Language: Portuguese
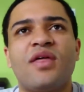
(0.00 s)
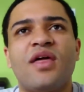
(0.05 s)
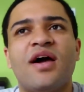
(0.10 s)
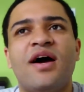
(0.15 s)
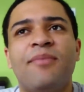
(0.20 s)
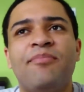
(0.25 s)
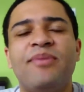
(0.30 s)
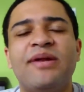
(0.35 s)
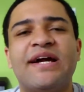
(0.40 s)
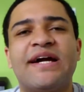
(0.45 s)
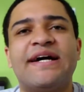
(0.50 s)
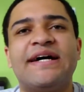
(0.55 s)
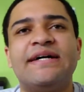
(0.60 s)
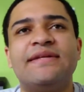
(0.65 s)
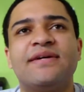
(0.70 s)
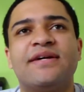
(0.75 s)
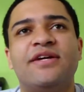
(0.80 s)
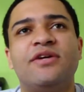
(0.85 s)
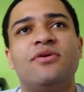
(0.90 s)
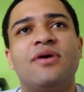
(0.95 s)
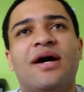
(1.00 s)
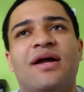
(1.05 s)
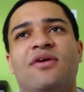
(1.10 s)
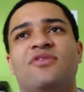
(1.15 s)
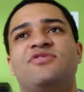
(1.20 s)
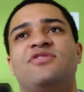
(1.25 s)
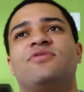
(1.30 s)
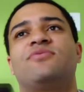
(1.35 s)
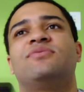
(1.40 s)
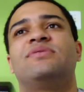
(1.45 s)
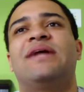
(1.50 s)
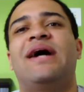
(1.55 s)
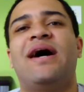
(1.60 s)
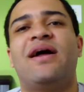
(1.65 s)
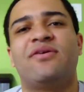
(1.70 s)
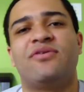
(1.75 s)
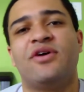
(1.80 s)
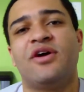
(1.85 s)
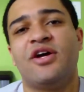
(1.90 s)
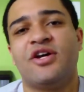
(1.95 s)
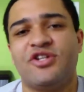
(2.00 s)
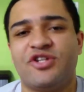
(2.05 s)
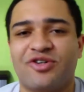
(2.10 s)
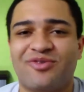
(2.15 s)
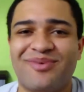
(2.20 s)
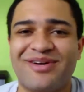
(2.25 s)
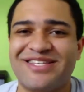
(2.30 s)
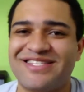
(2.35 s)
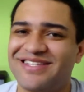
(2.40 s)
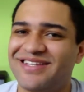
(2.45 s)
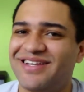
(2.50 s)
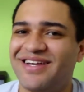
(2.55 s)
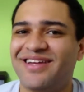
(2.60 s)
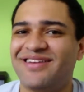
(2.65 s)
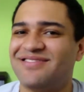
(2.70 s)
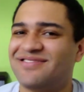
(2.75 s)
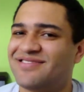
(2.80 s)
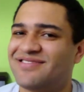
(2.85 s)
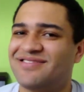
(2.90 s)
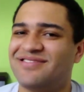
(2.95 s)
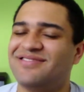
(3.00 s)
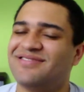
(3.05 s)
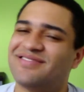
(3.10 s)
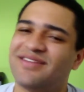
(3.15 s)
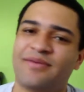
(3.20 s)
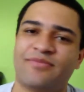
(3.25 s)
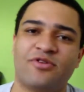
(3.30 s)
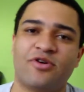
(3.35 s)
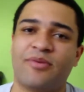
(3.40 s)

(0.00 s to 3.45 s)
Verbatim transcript: aplicando aqui no canal secundário de algumas séries, assim, sabe?